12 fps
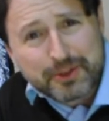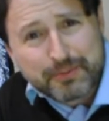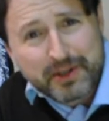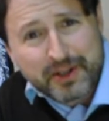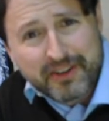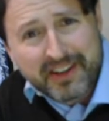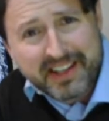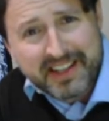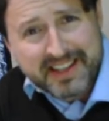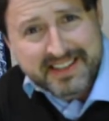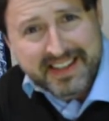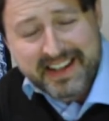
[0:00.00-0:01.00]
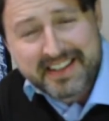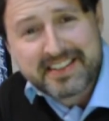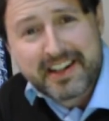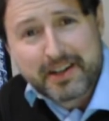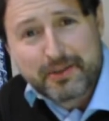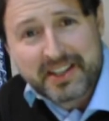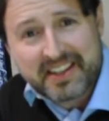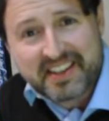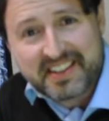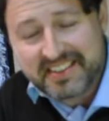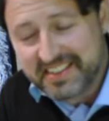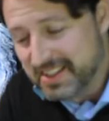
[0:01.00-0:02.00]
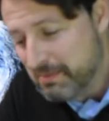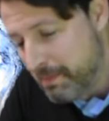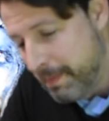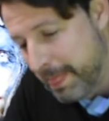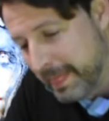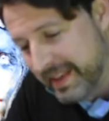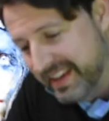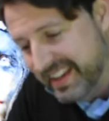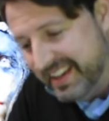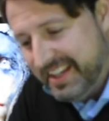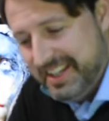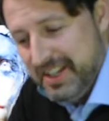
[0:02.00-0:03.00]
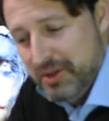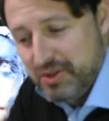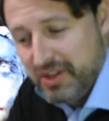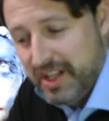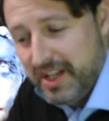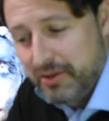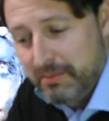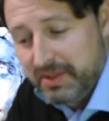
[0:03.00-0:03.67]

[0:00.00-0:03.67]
Espero que vaya a estar hasta arriba de gente ilusionada con